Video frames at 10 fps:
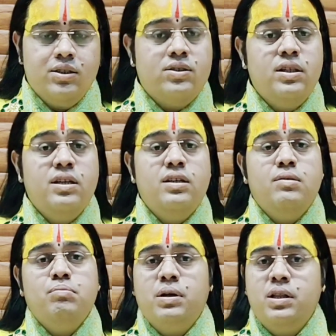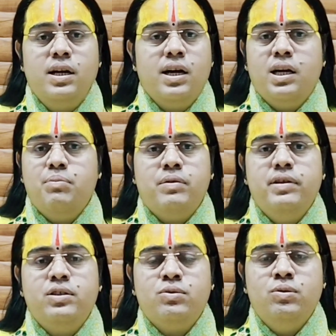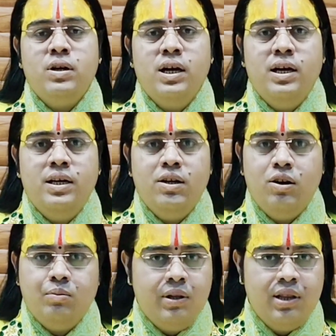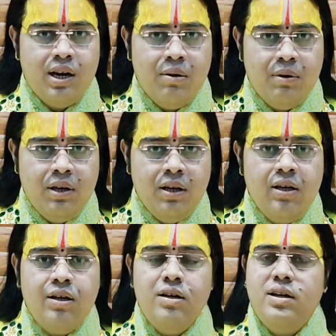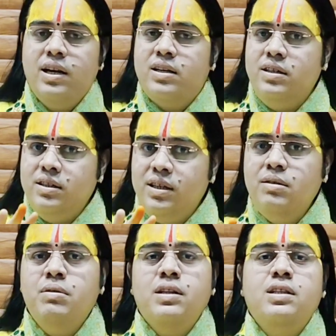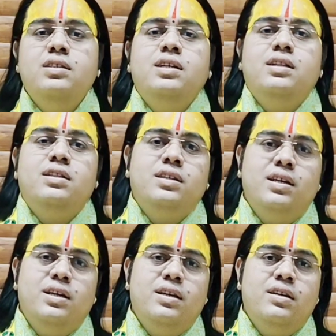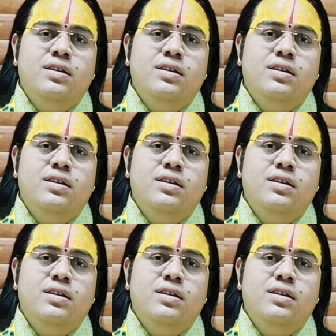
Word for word: इस दिन भद्रा का प्रवेश हो रहा है और भद्रा में राखी नहीं बांधी जाती है